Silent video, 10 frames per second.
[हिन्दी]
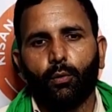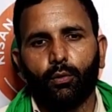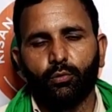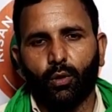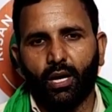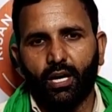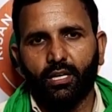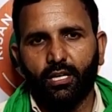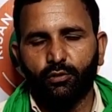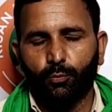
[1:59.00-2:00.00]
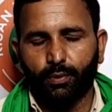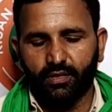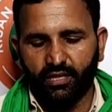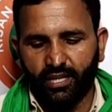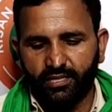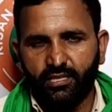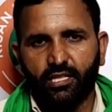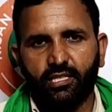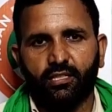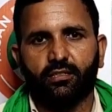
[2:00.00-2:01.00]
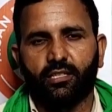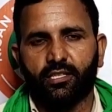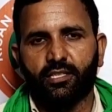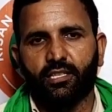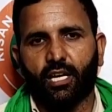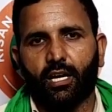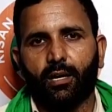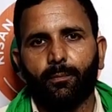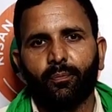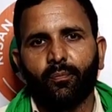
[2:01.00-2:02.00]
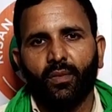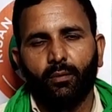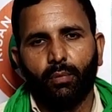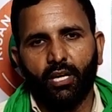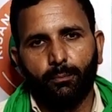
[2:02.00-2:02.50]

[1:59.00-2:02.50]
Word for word: और वहां का जो प्रत्यक्ष दर्शी था भाई